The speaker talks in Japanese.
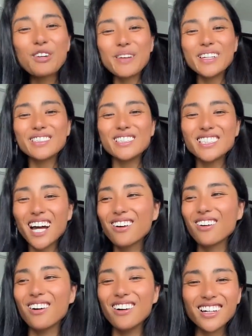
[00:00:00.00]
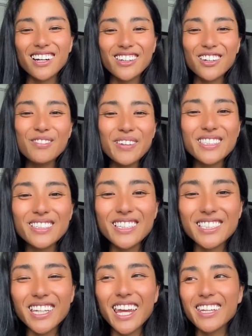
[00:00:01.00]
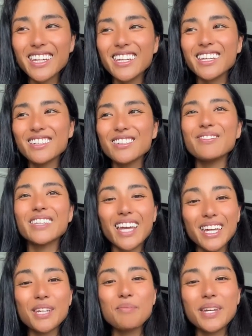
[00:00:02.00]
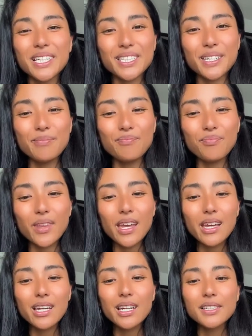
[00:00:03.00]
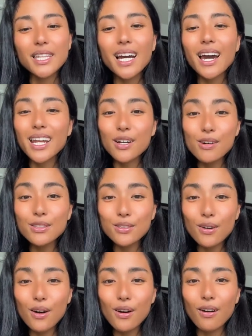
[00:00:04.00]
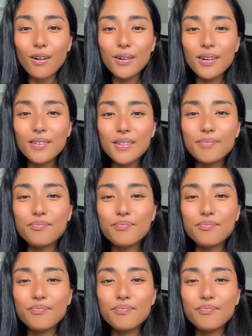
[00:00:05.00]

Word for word: 共鳴する過去、共鳴する次元に行くみたいなイメージ。だからこそ、